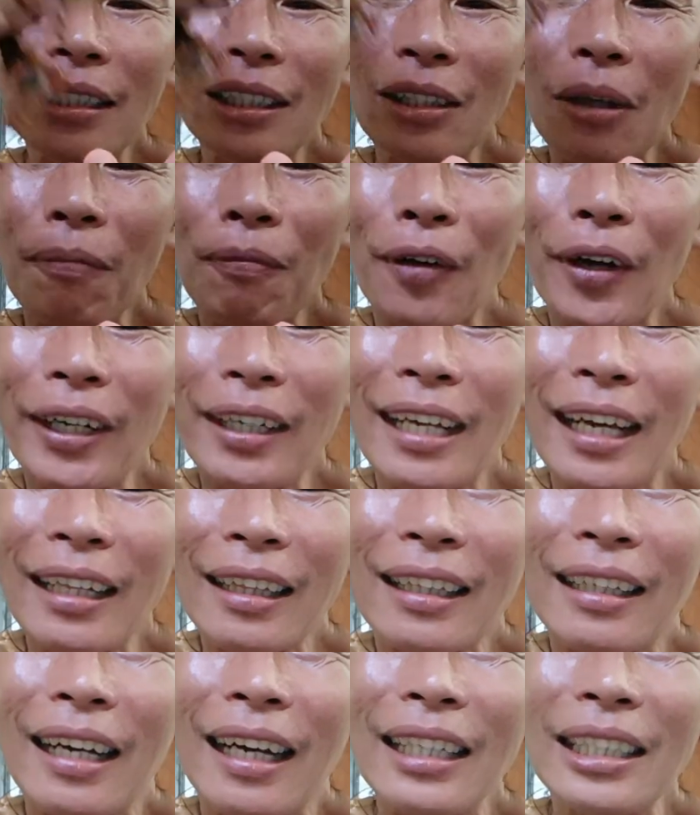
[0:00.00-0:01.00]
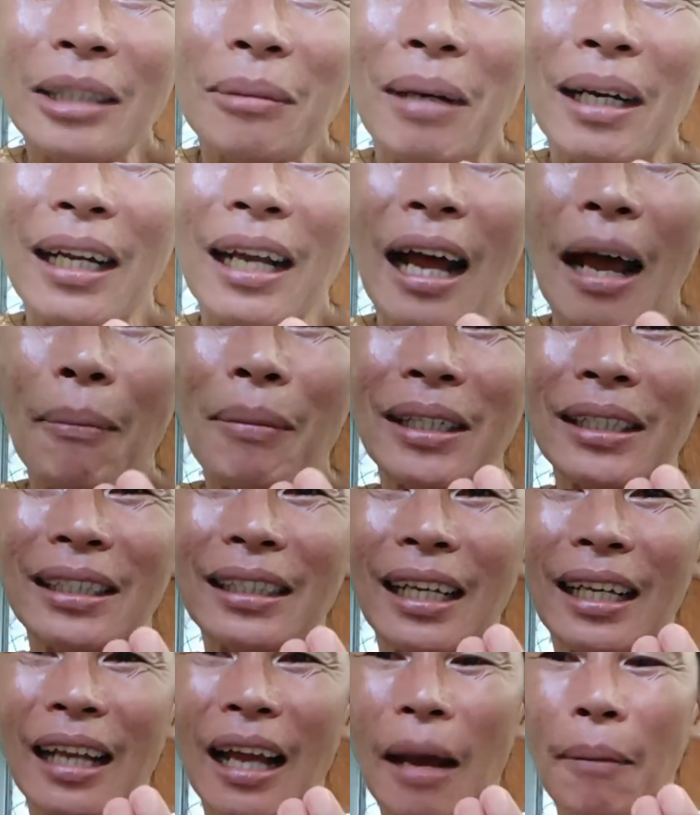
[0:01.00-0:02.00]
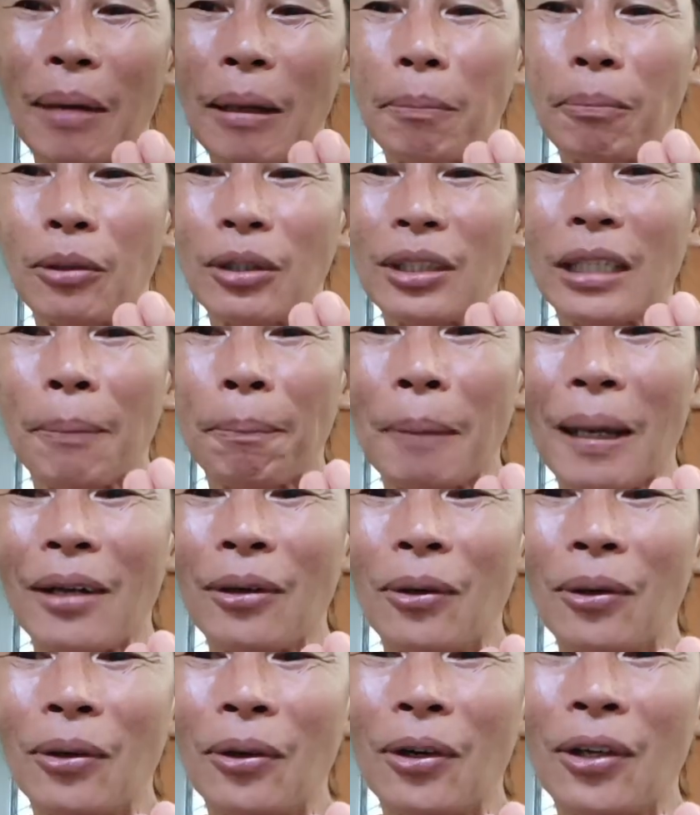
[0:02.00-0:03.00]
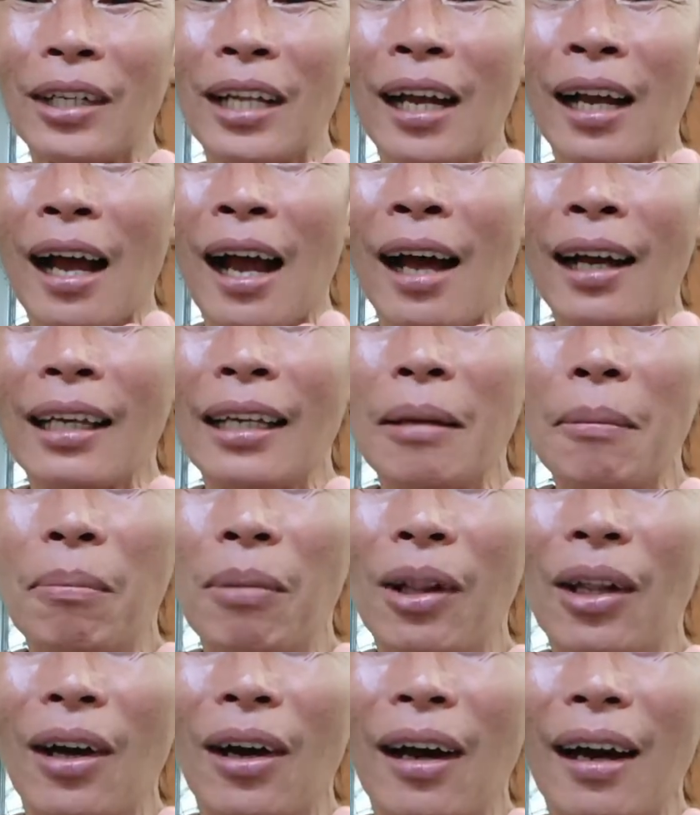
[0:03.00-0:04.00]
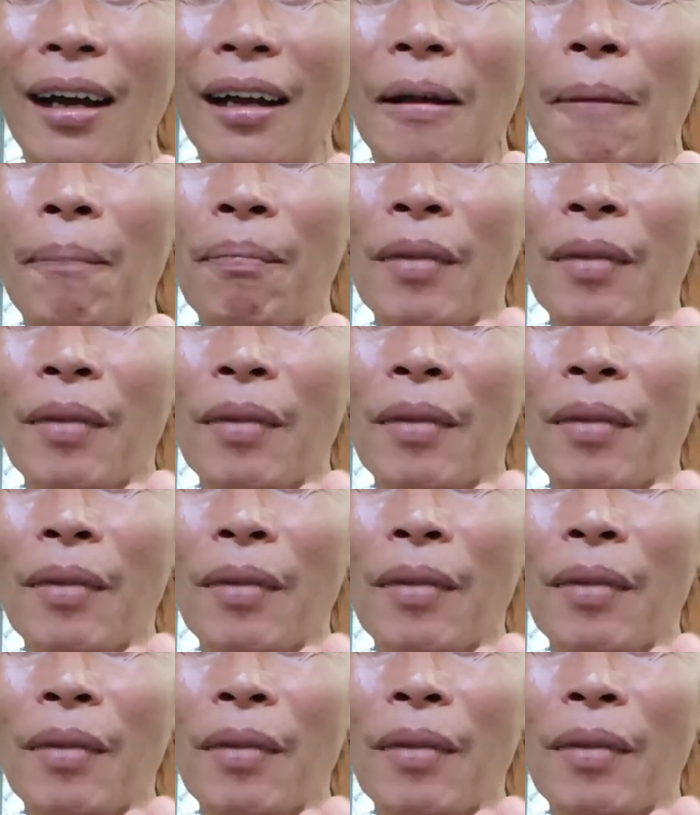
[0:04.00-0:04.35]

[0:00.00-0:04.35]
so for that guys, maraming salamat po sa panonood ng aking vlog.